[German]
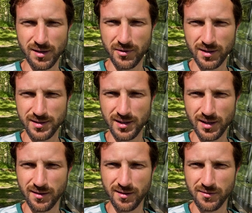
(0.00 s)
einfach das Ding
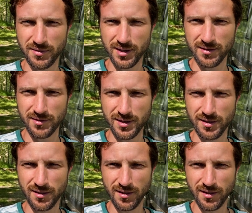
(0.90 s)
anziehen und fertig, weil